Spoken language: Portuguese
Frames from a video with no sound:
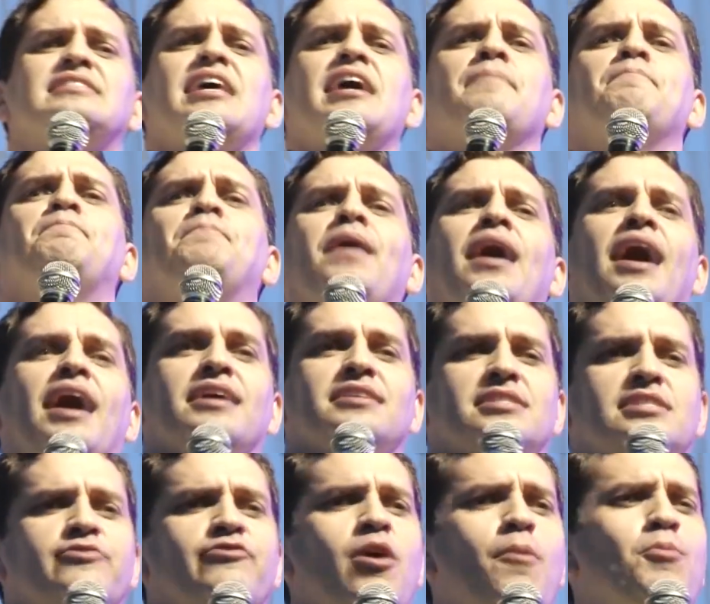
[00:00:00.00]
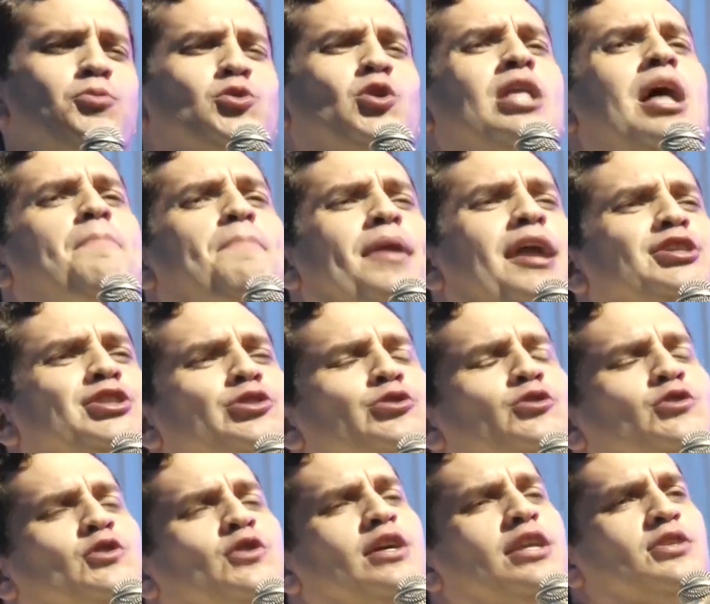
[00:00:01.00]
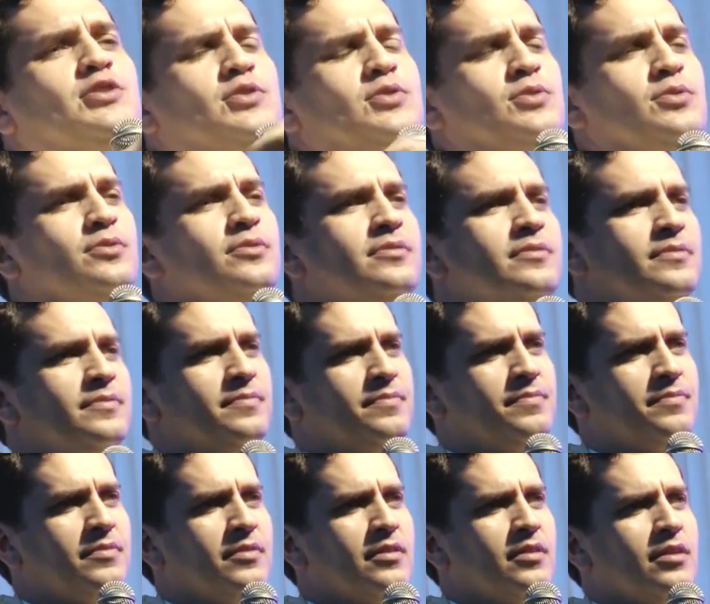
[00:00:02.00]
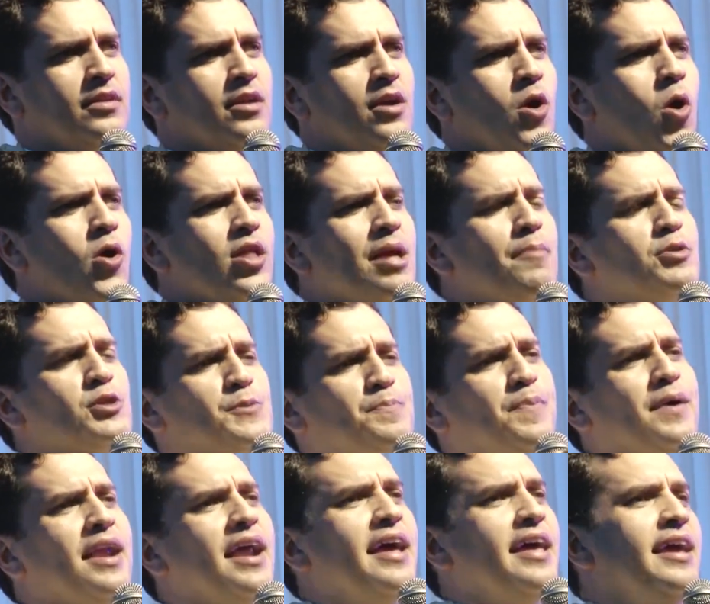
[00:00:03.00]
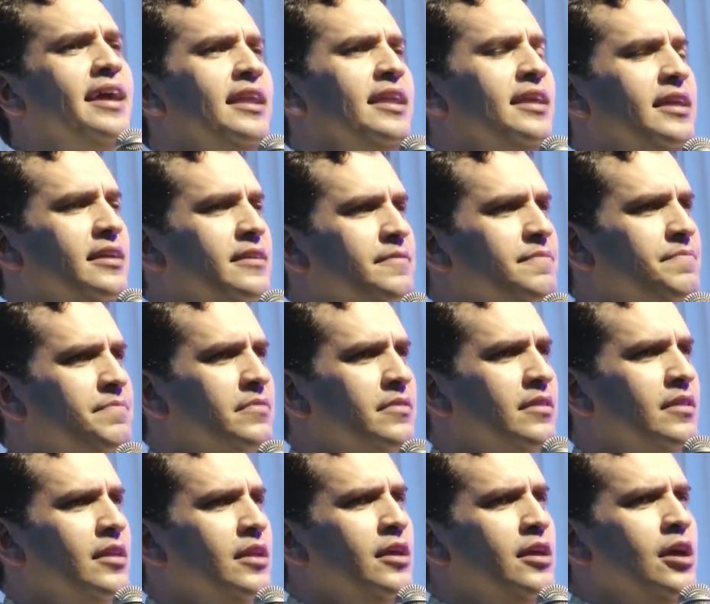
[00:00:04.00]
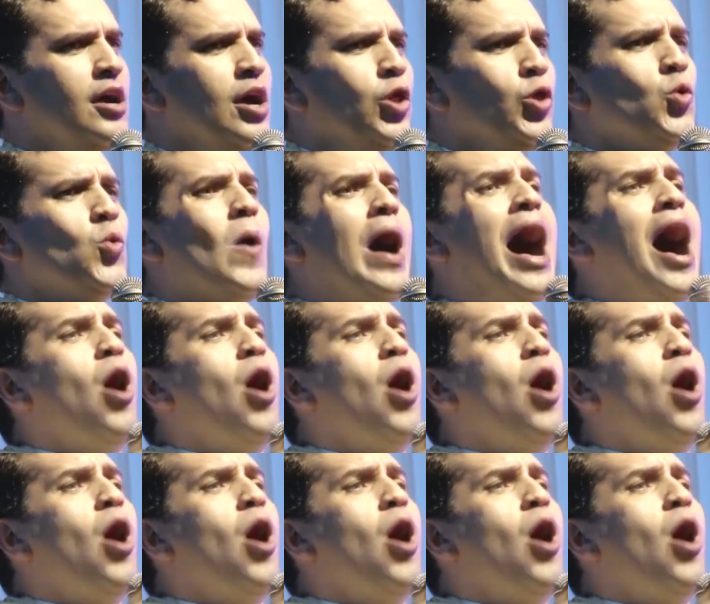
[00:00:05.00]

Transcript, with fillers: ter paz? Vamos olhar para Jesus Cristo. Olhemos para ele. No